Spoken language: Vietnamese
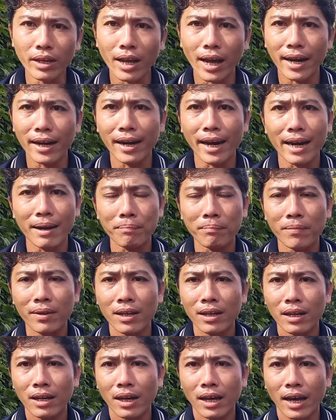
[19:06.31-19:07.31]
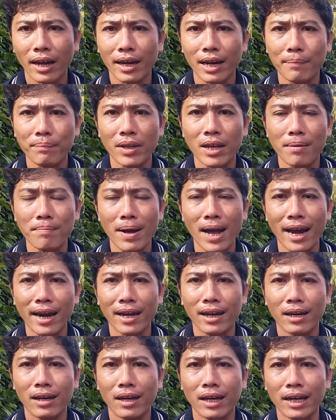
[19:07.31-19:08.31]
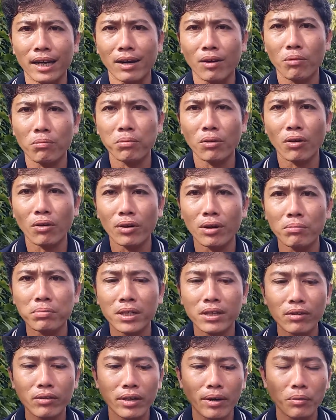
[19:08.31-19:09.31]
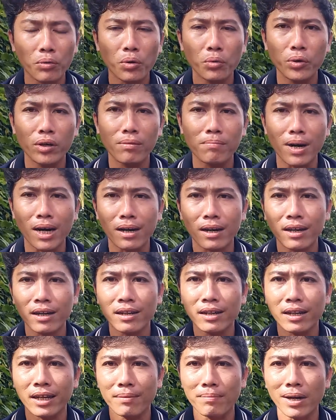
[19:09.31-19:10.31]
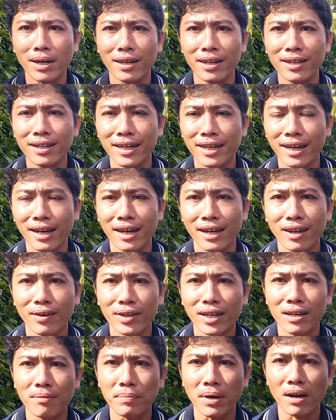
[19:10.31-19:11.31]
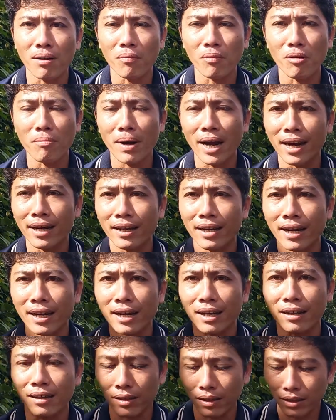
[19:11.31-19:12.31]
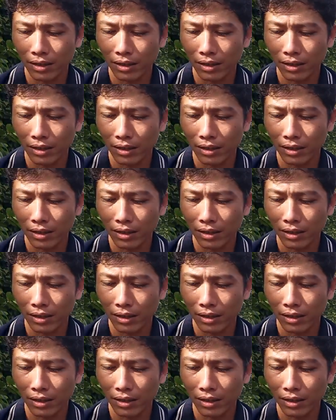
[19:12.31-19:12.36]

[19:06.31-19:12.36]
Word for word: anh em anh em chơi mai thì cũng có lúc trước có giao lưu với mực á thì mực chỉ chia lại thôi chứ mực không có bán gì ha